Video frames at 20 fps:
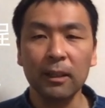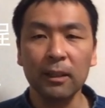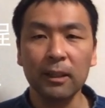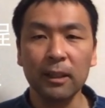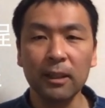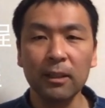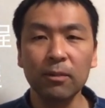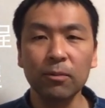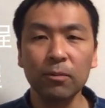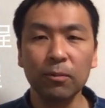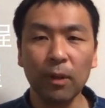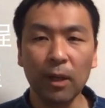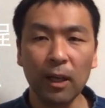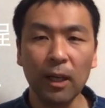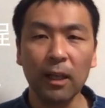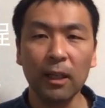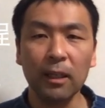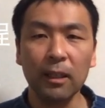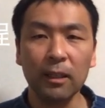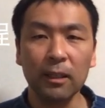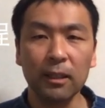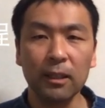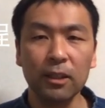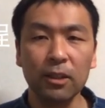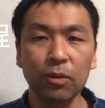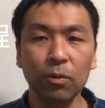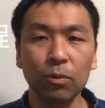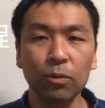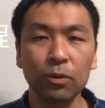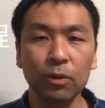銀は
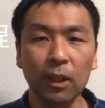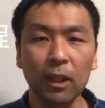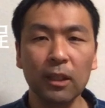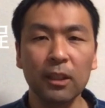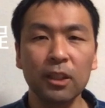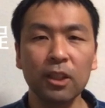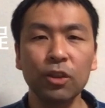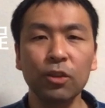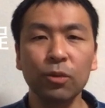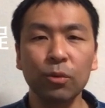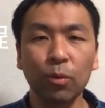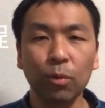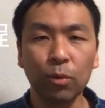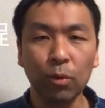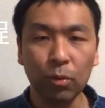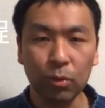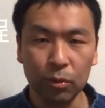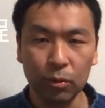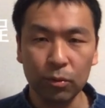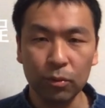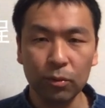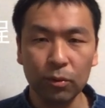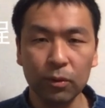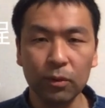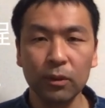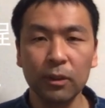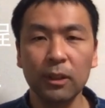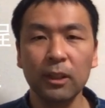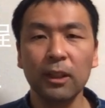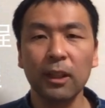1オンスが25ドル
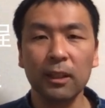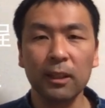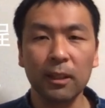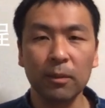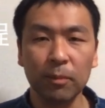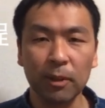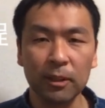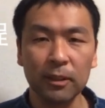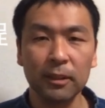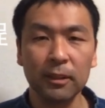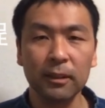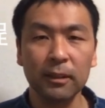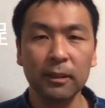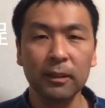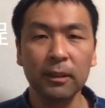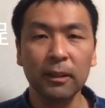になっています